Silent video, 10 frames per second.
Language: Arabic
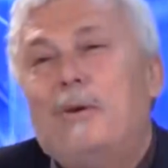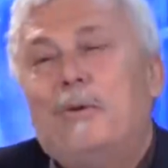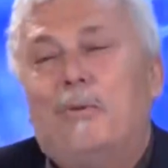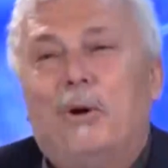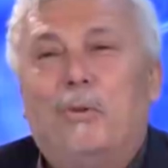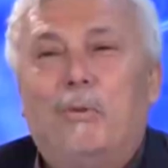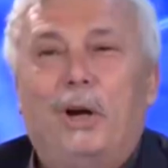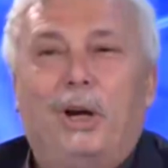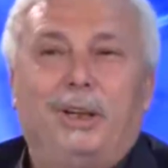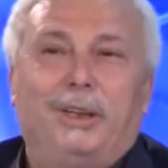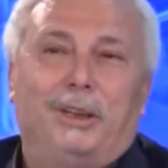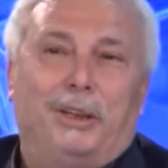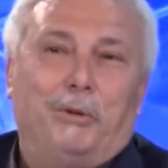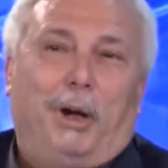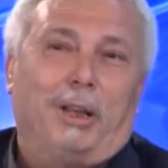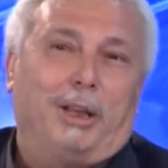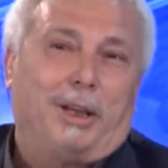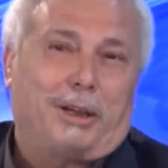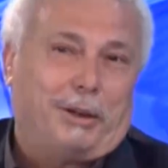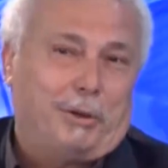وهو
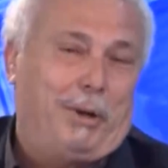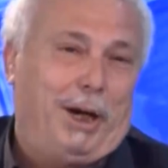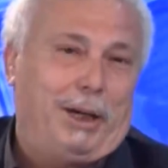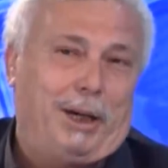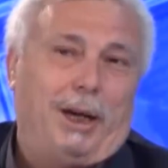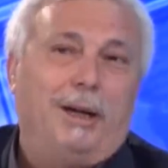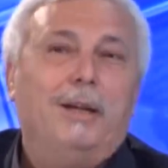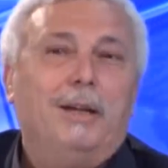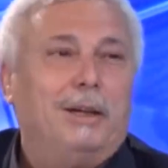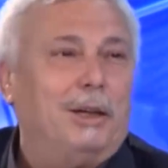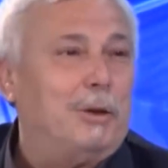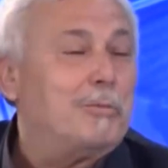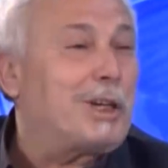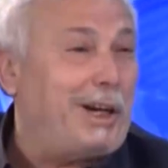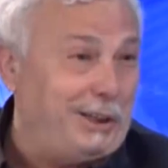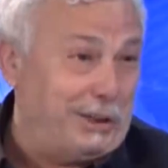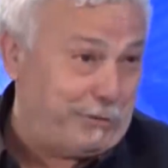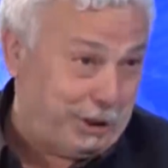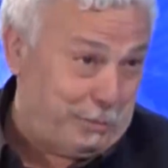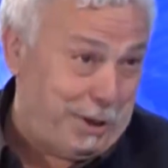يحضر معها مسرحية
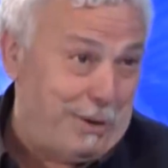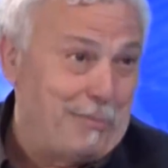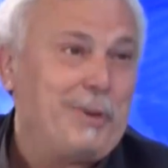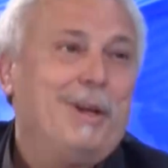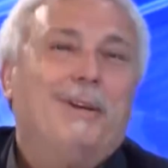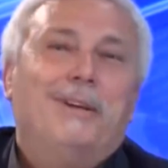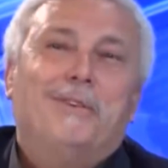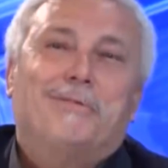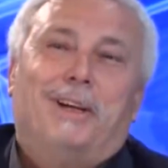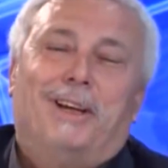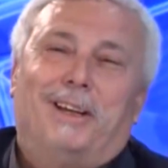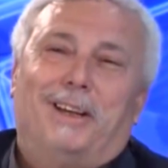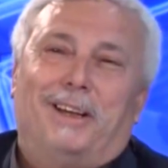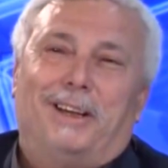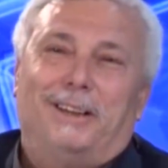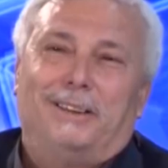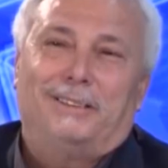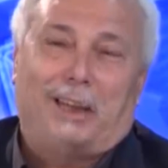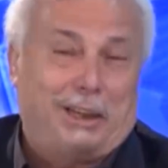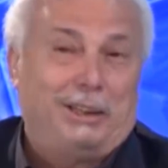فاطمة
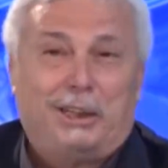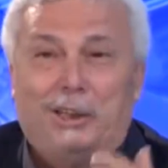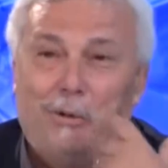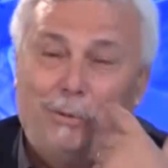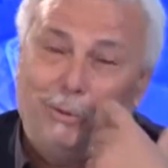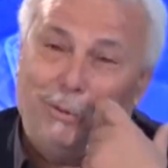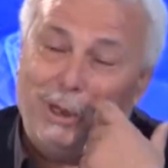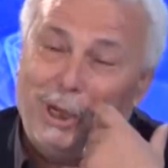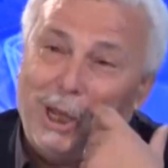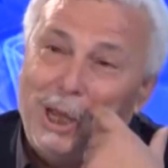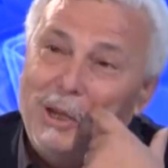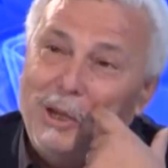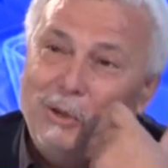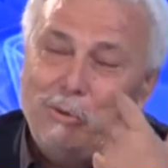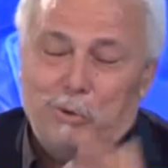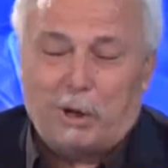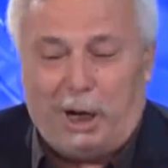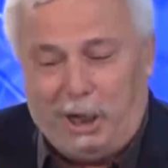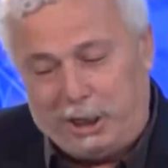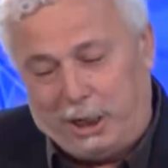فانتقلت أنا وياه
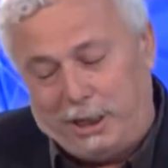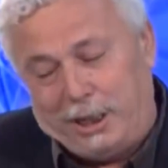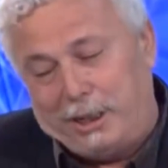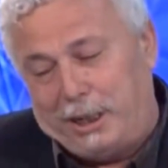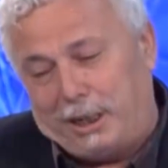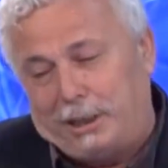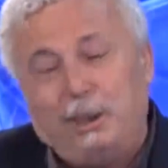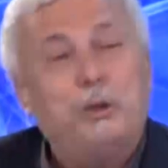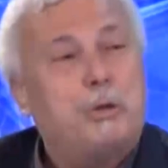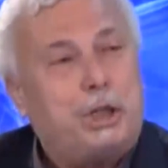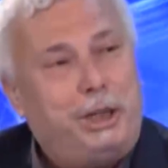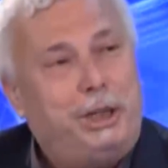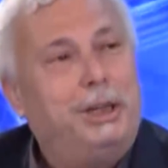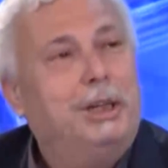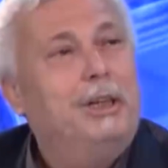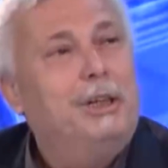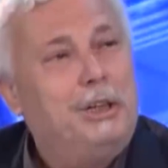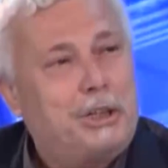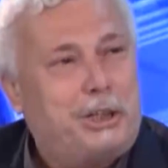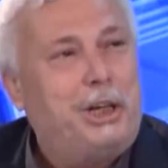وراح قال لي أنا غادي نمشي
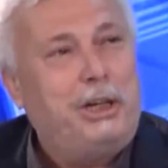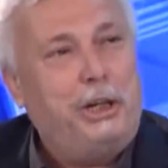نشتري